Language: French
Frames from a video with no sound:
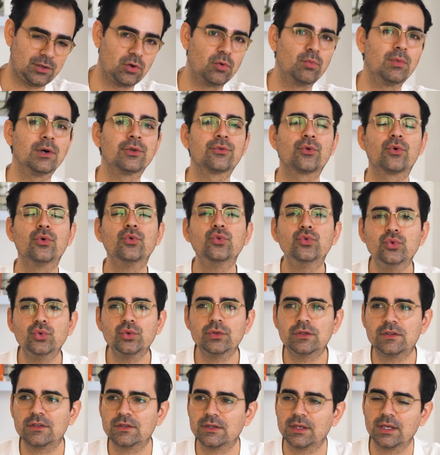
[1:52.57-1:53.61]
Et au moindre
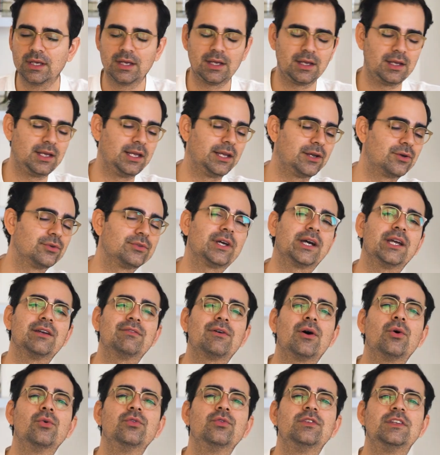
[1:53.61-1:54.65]
doute, et quand tu
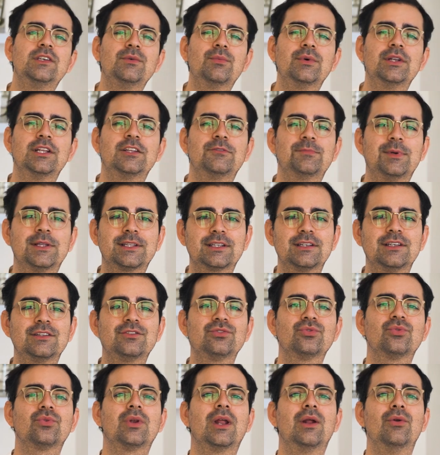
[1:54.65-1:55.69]
arriveras aux six mois
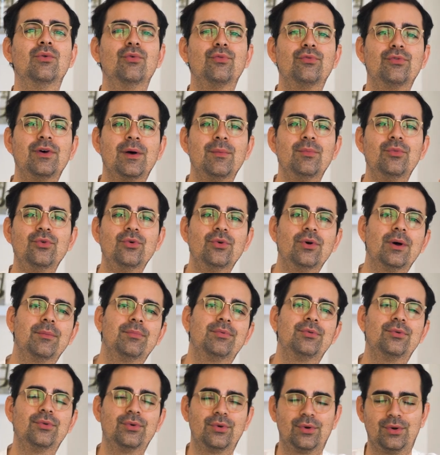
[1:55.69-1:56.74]
d'expatriation, là, le fameux un
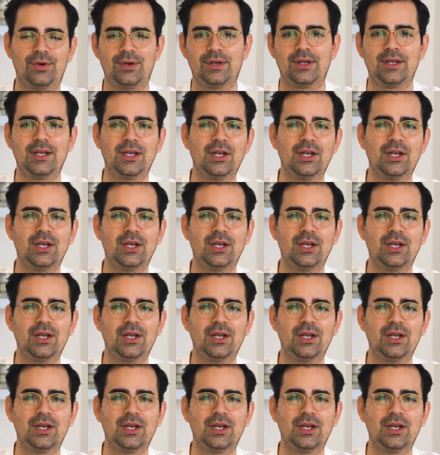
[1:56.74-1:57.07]
peu euh,